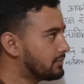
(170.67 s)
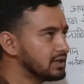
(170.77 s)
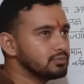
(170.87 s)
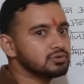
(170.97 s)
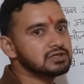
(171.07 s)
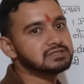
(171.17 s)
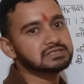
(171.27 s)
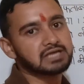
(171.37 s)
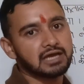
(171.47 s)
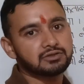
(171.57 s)
अपनी पुत्री से
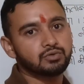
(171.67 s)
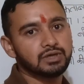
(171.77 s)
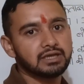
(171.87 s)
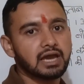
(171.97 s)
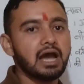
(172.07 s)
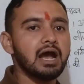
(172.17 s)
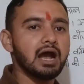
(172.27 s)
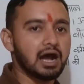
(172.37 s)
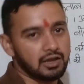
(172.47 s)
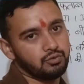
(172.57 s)
सात गुनी का
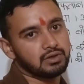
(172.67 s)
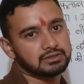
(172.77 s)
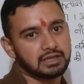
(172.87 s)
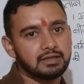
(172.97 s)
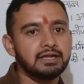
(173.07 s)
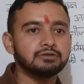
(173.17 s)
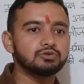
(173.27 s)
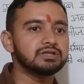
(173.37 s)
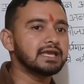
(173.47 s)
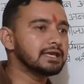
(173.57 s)
आयु का था
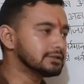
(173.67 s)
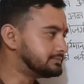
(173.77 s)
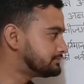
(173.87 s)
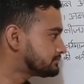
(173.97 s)
तो देखिए